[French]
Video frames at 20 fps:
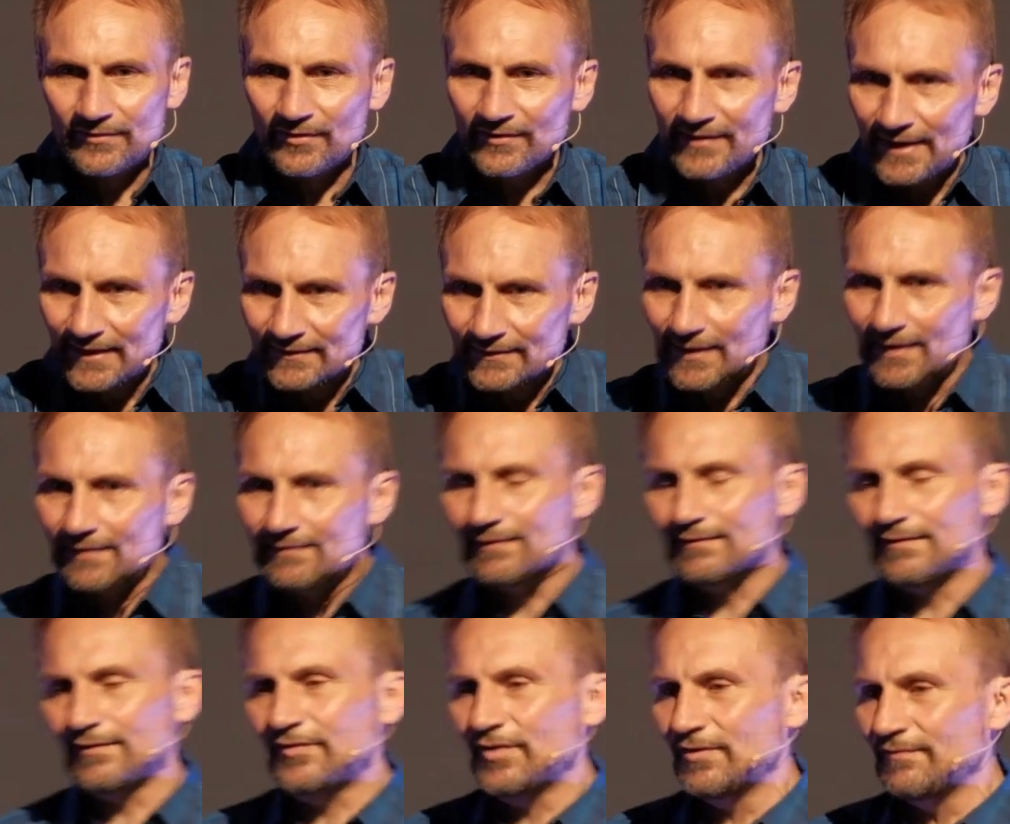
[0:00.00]
ce qui est intéressant
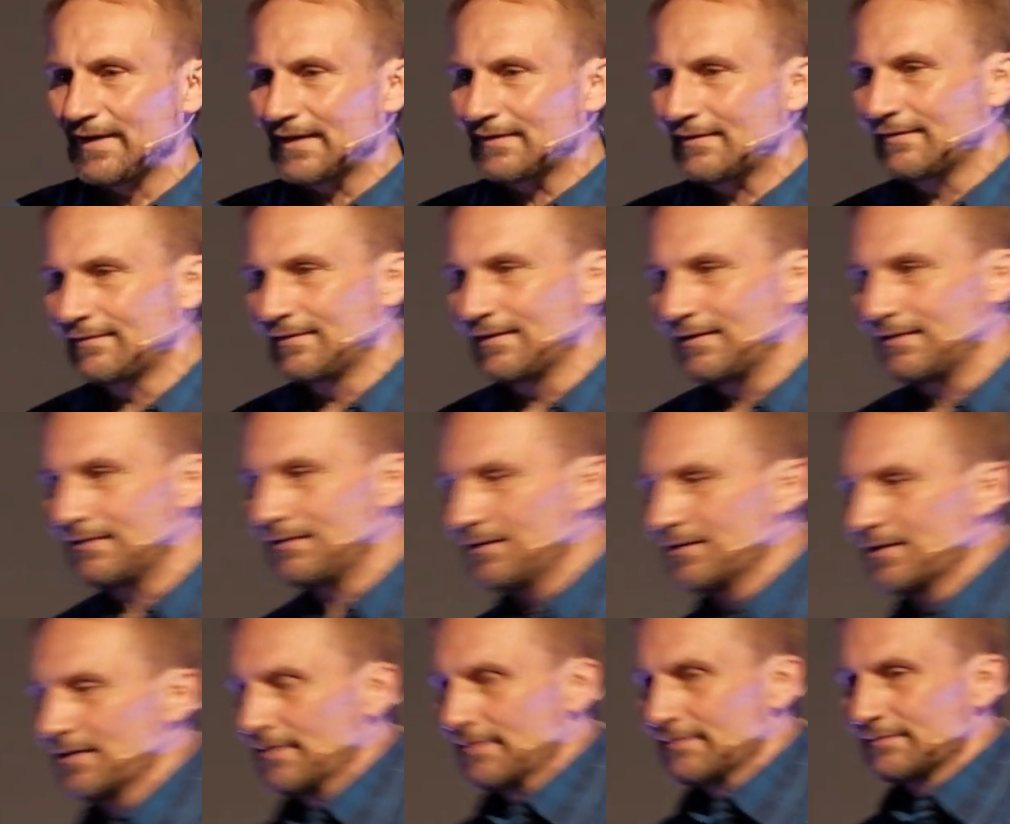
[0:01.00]
dans ce verset, c'est
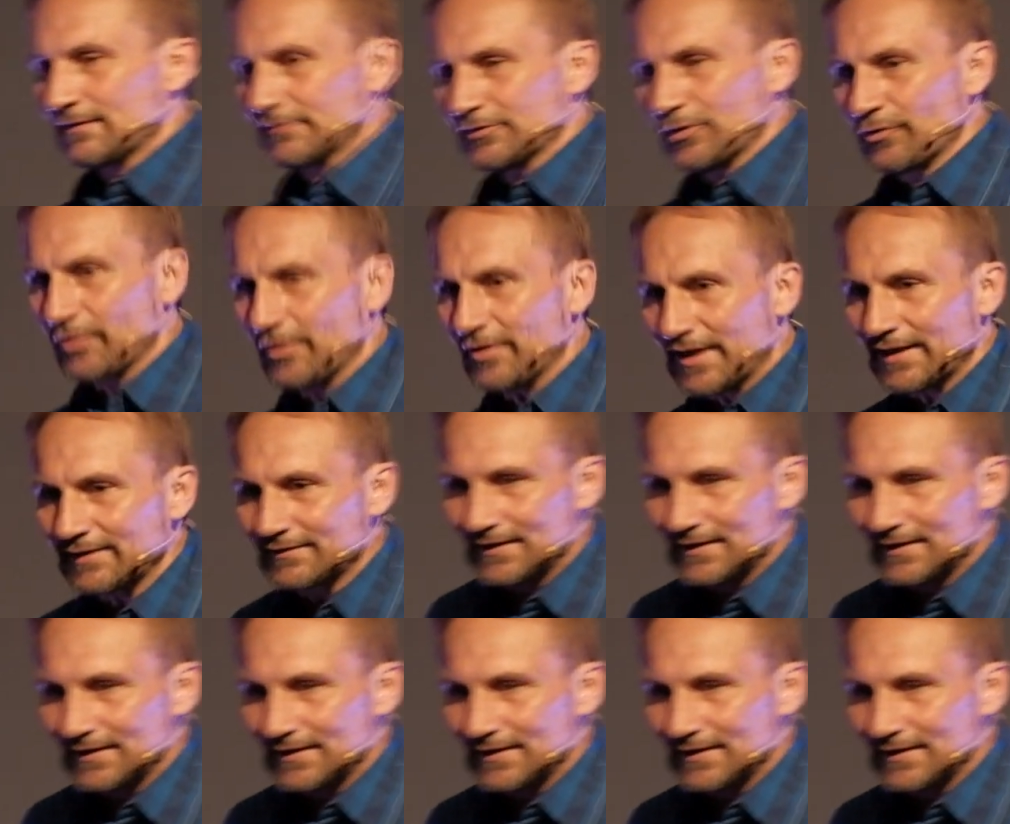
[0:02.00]
quand on regarde